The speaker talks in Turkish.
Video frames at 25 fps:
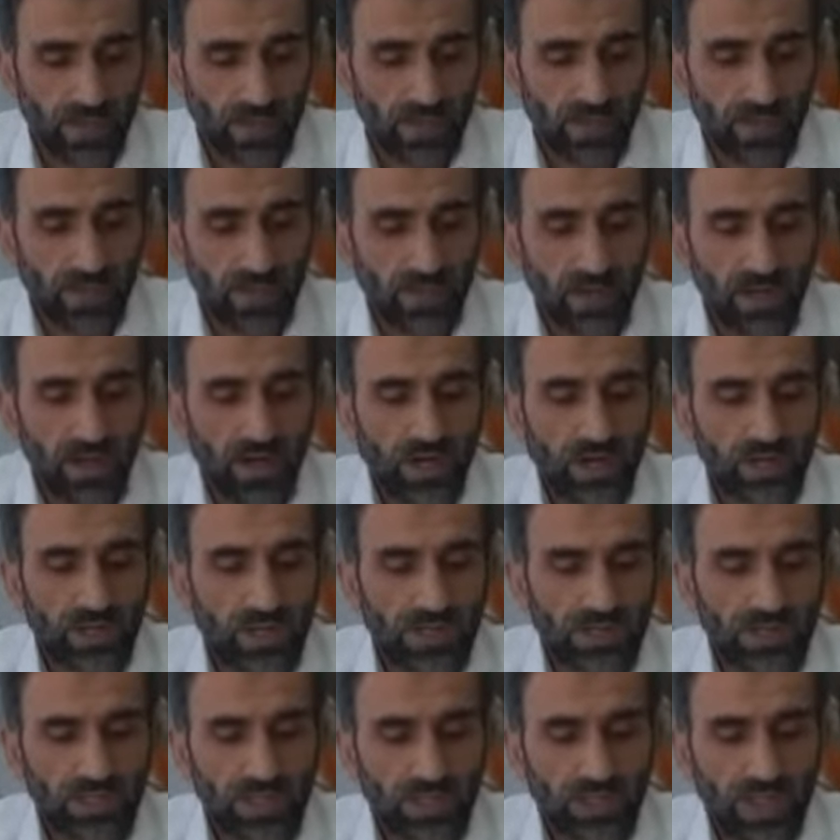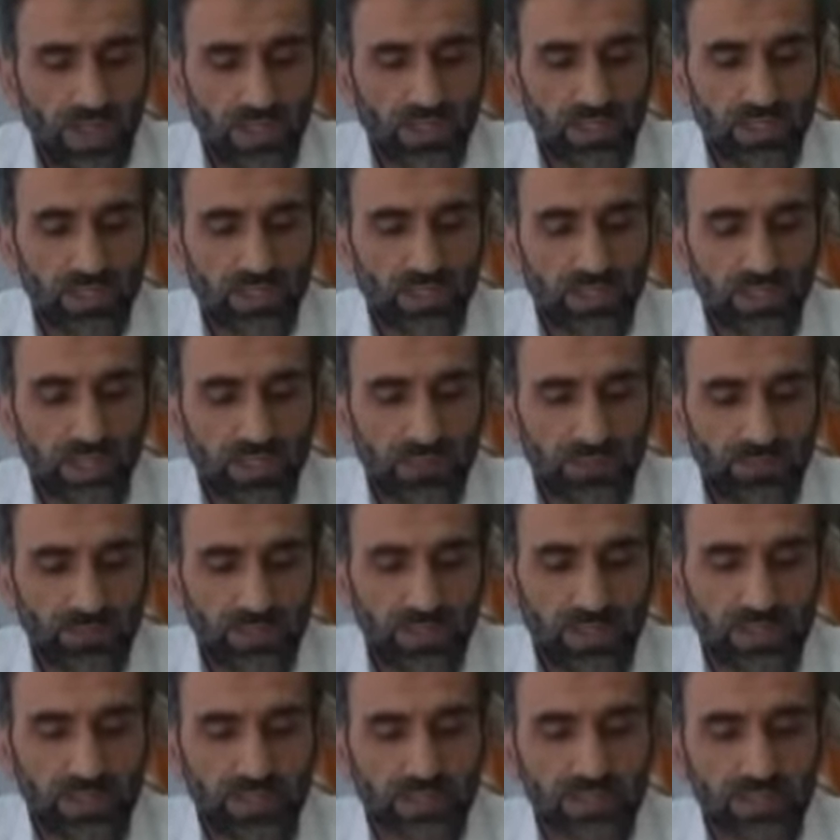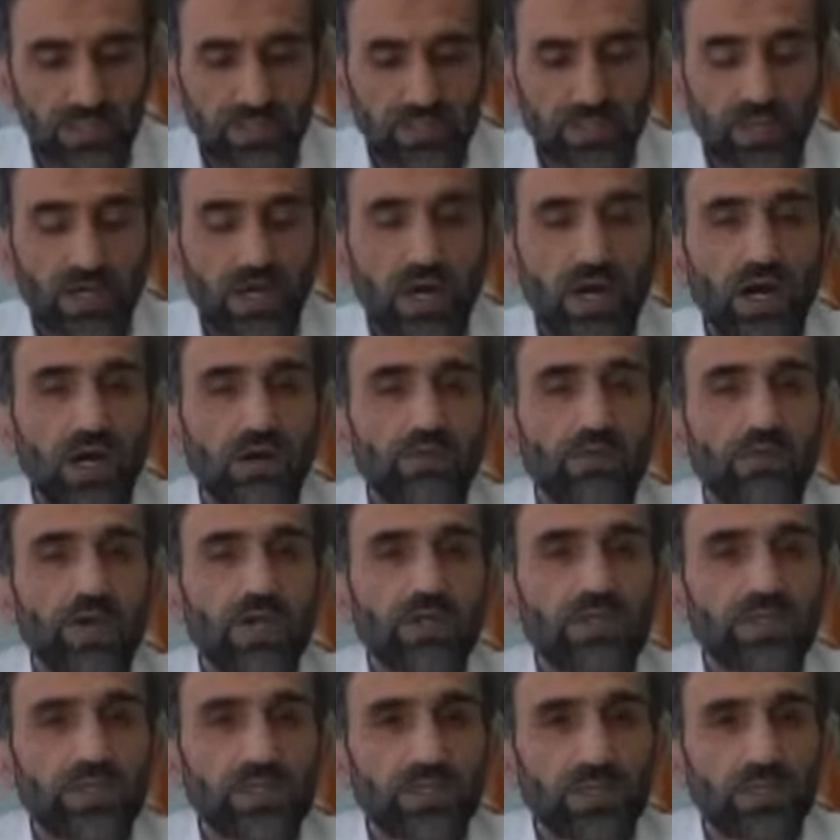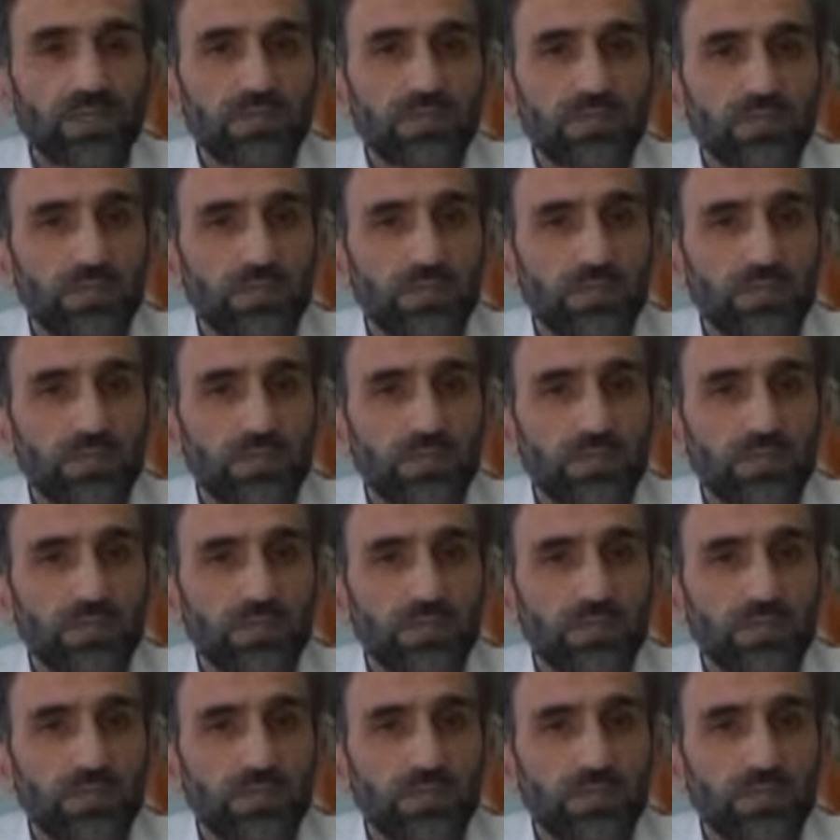Saadet Partisi Odunpazarı İlçe Başkanı Muhammed Güney,